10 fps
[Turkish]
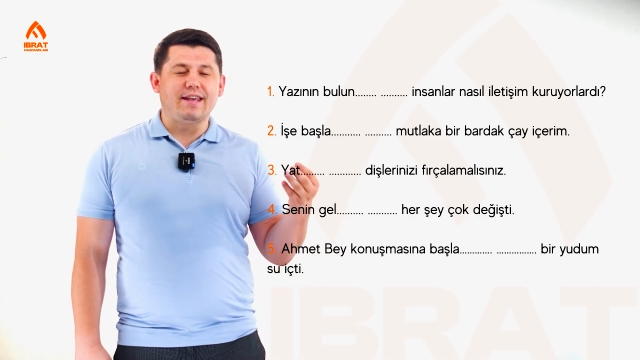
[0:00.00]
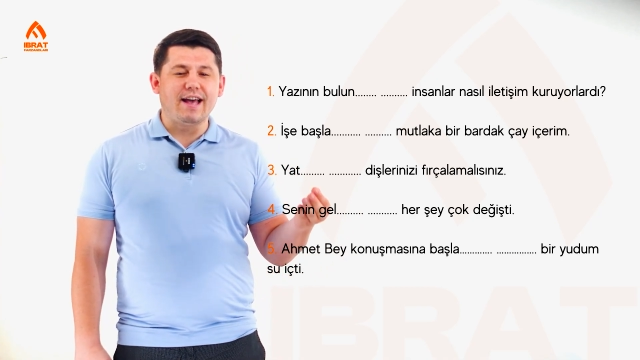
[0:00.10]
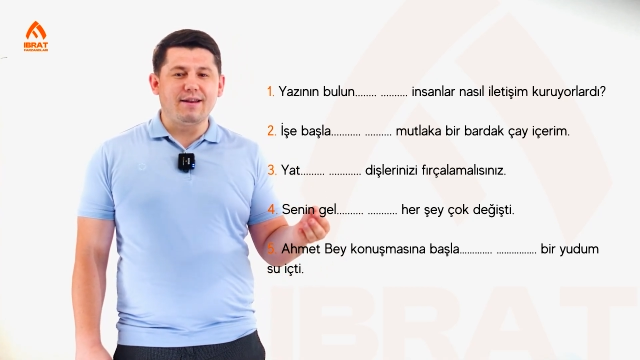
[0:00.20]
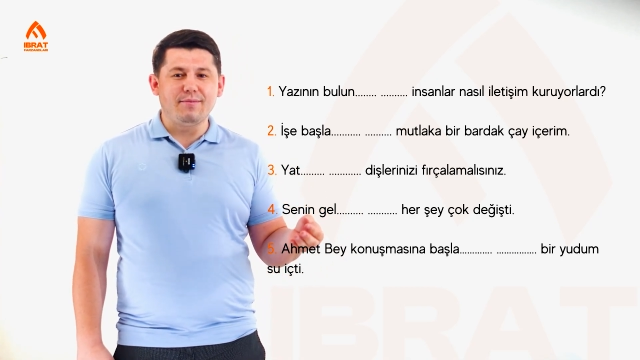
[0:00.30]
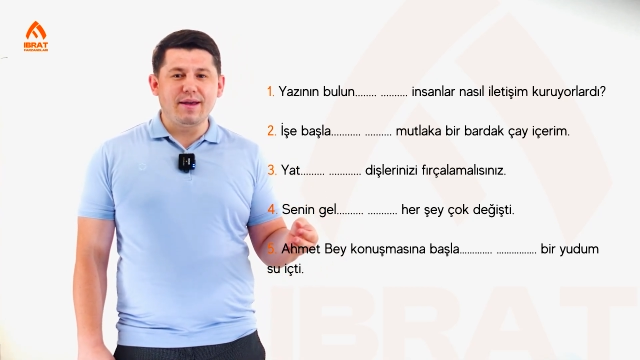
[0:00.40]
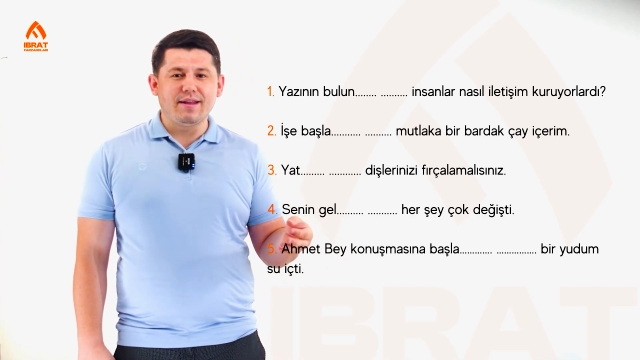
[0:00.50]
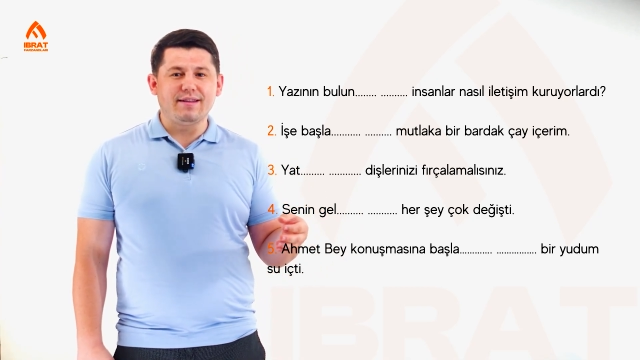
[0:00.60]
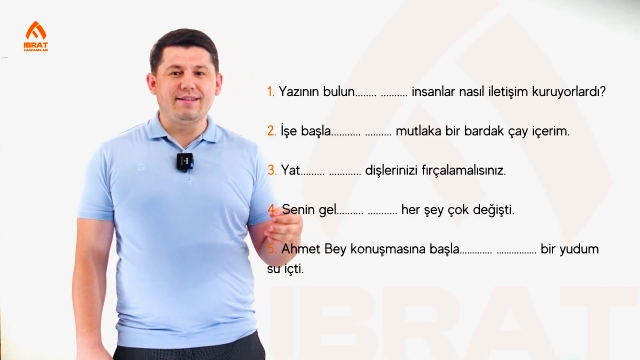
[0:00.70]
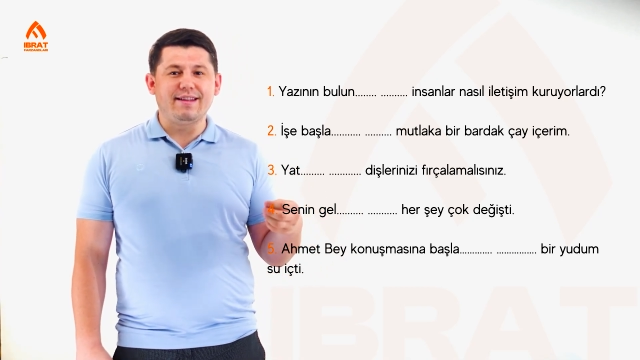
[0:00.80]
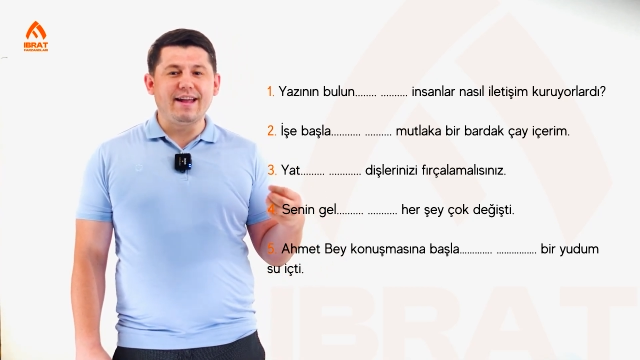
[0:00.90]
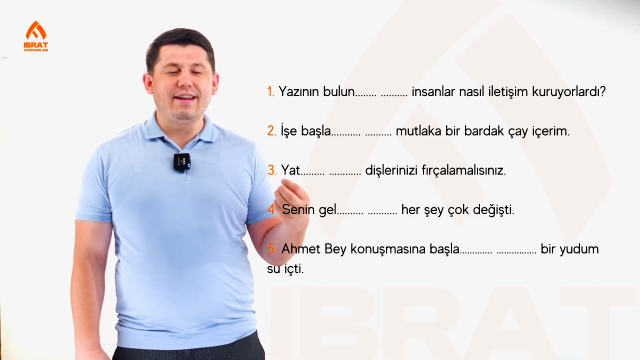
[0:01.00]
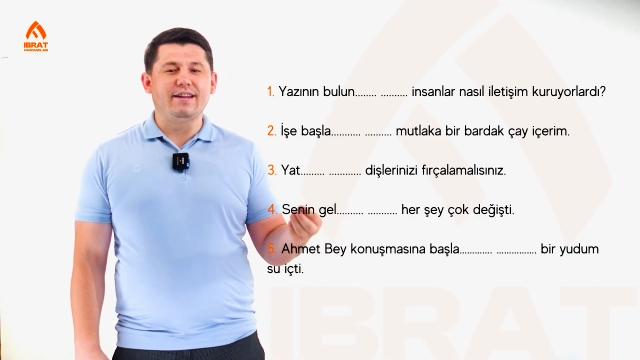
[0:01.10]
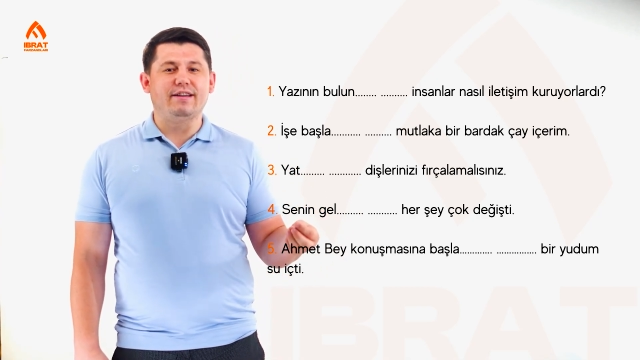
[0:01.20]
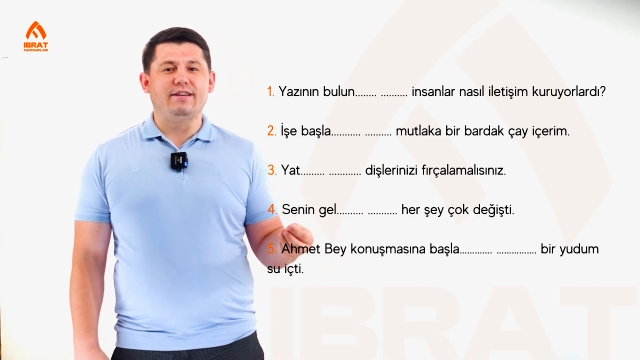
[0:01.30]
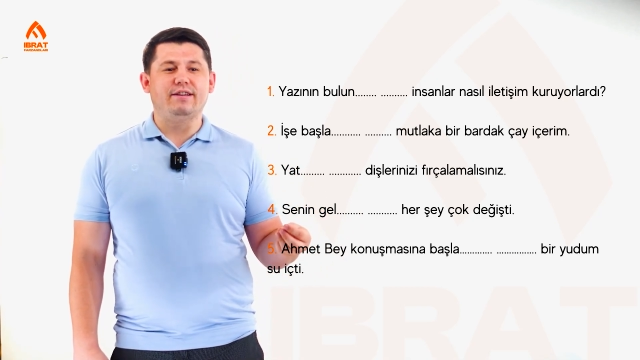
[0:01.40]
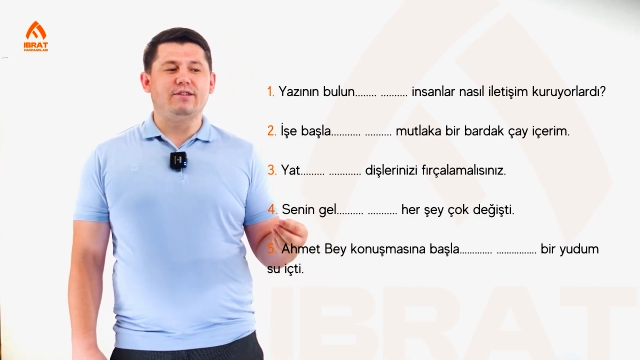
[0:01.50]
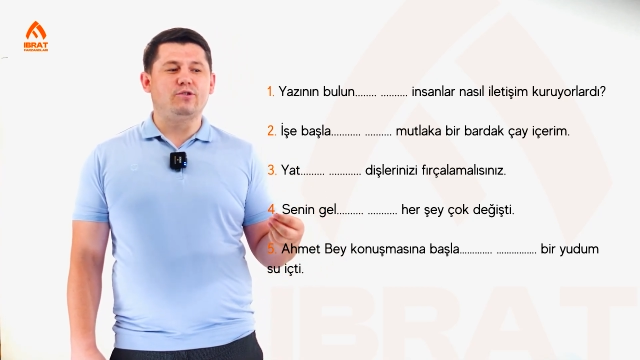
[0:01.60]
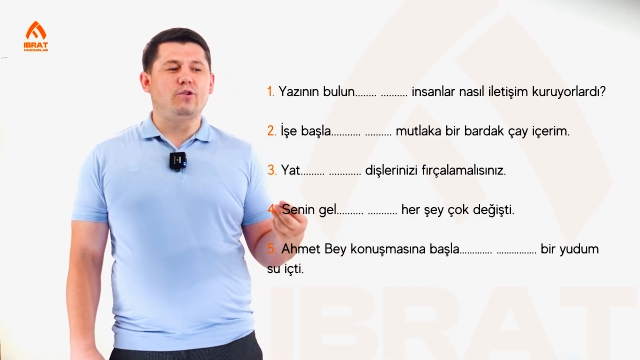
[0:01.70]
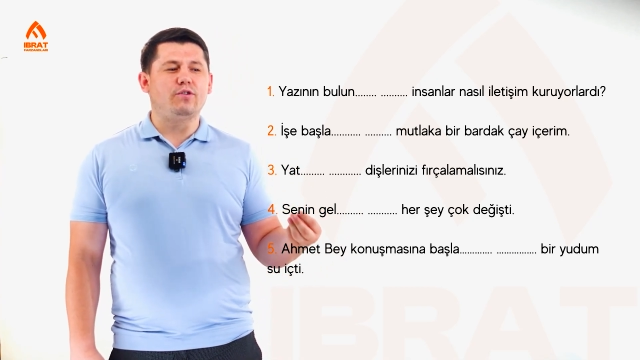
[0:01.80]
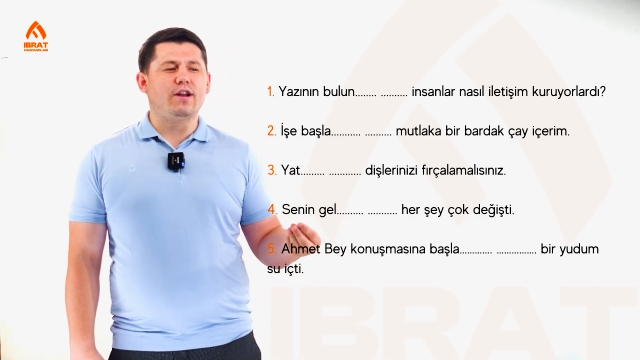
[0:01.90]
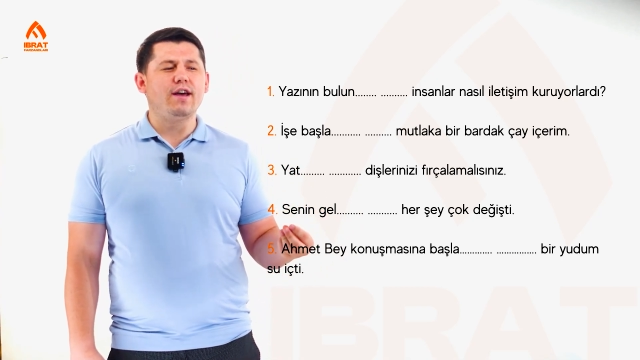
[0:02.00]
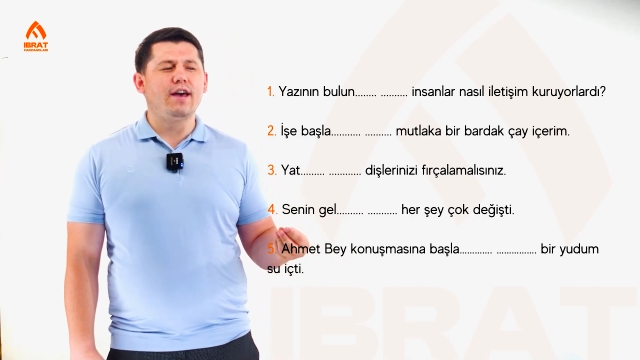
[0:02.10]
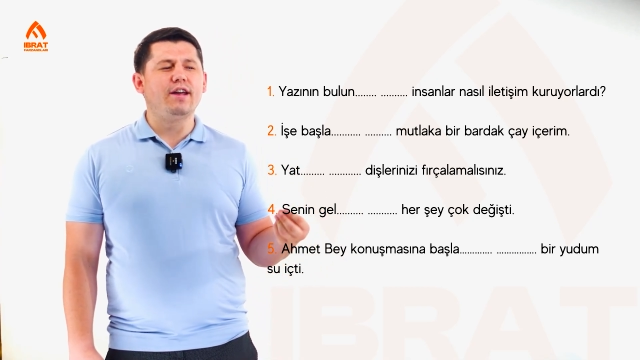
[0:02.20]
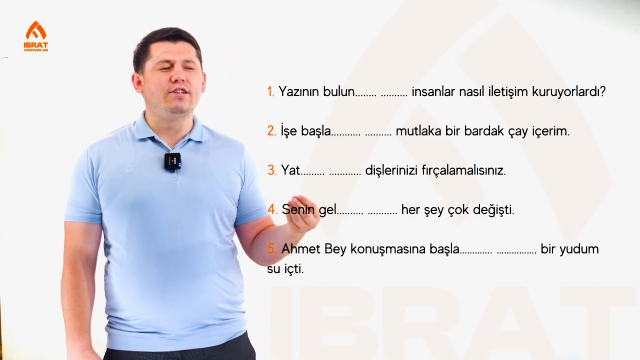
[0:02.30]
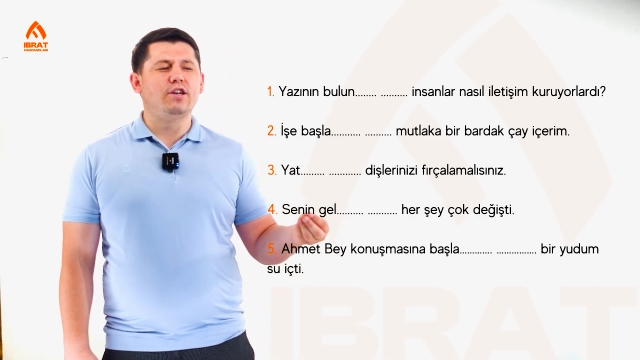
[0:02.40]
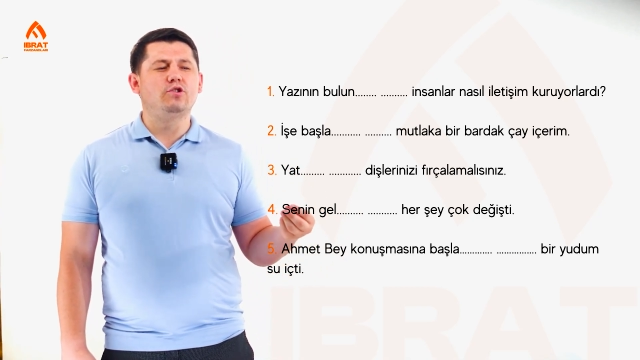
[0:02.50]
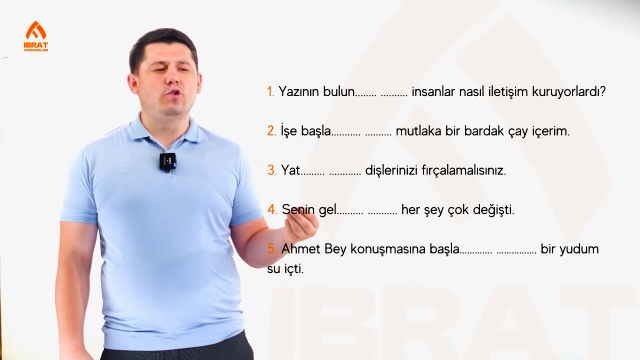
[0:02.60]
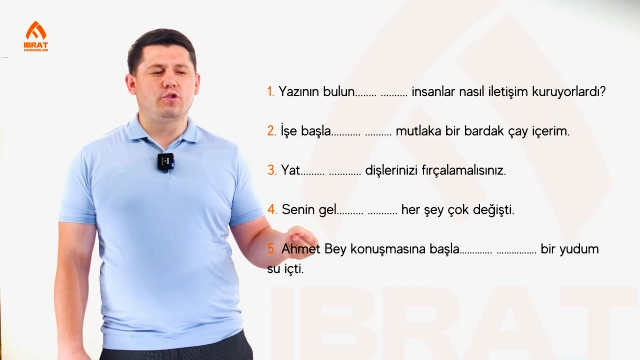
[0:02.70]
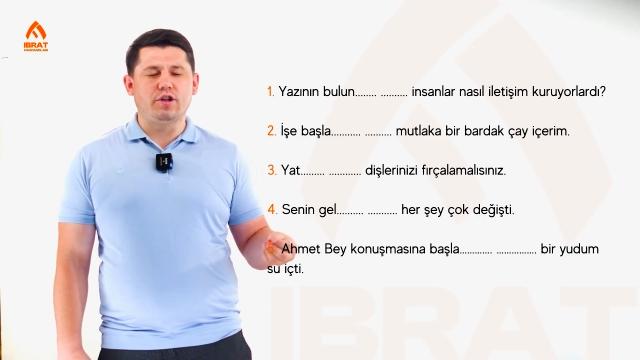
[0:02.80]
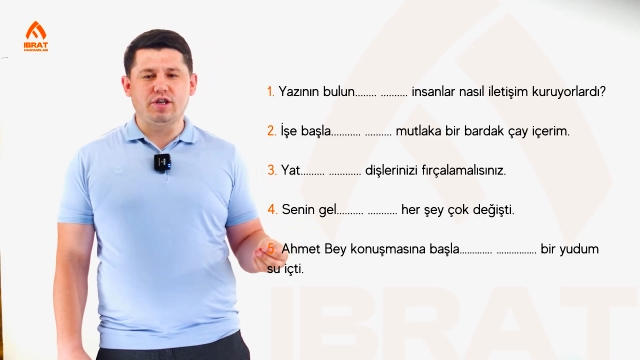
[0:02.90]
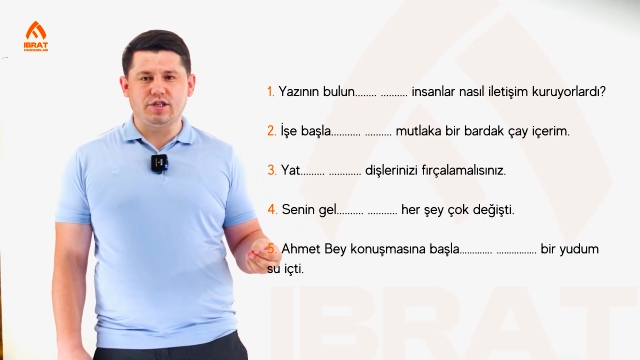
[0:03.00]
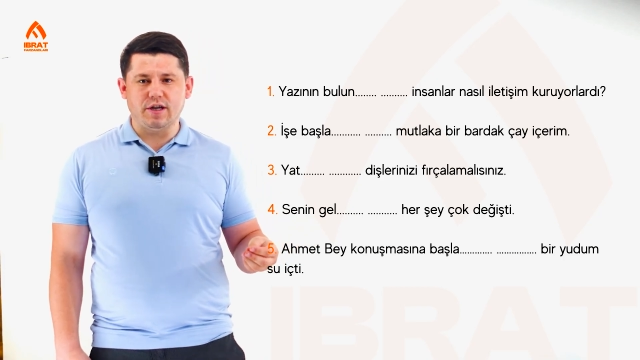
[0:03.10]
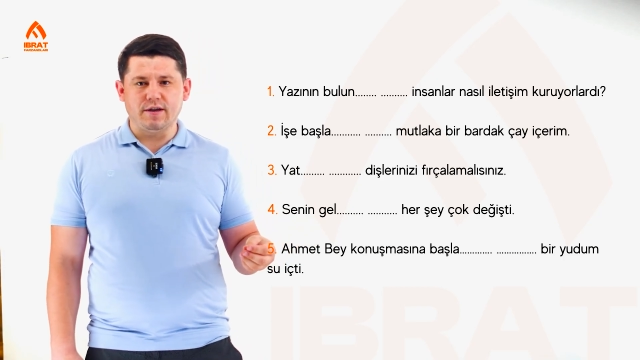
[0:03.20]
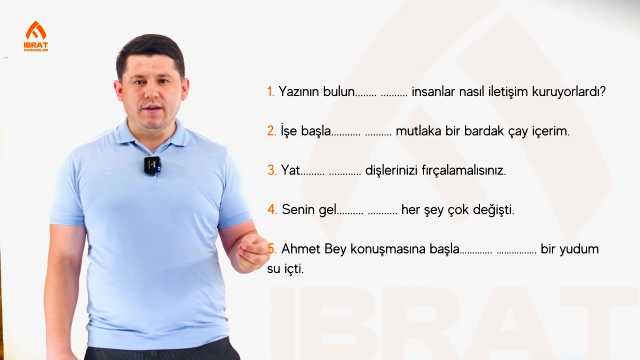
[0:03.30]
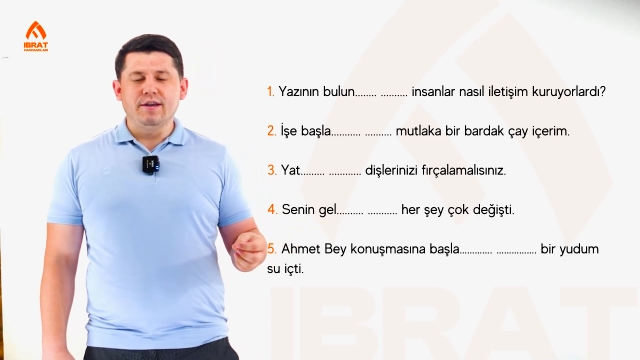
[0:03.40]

gelmenden e, sonra her şey çok değişti.